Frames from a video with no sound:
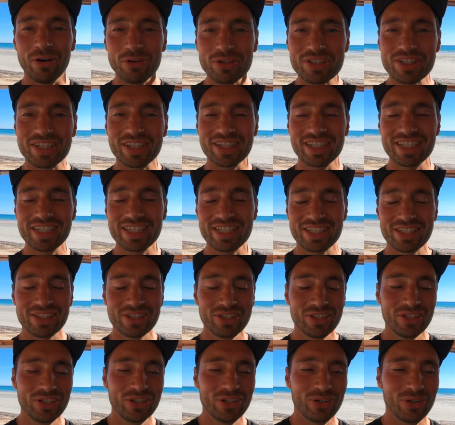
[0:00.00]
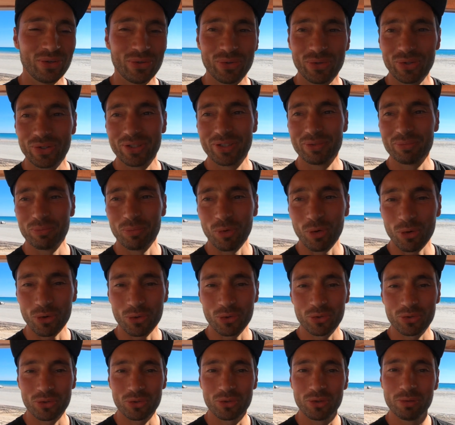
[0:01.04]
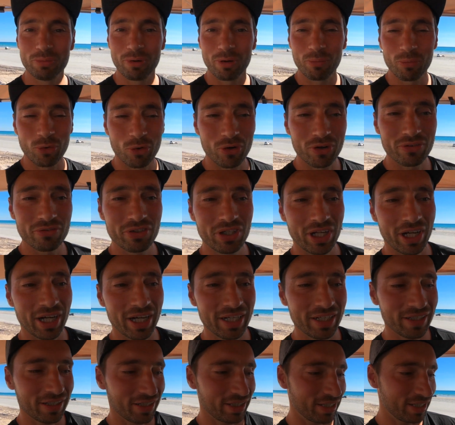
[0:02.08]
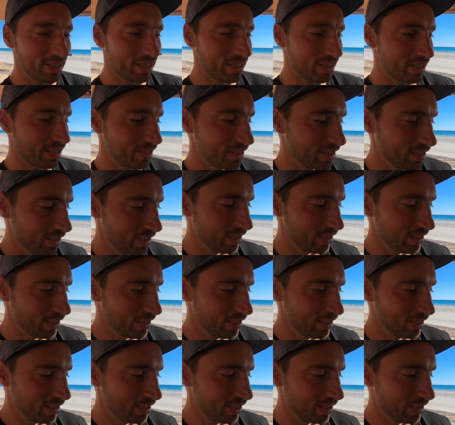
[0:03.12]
ausreist und morgen oder übermorgen wieder einreist.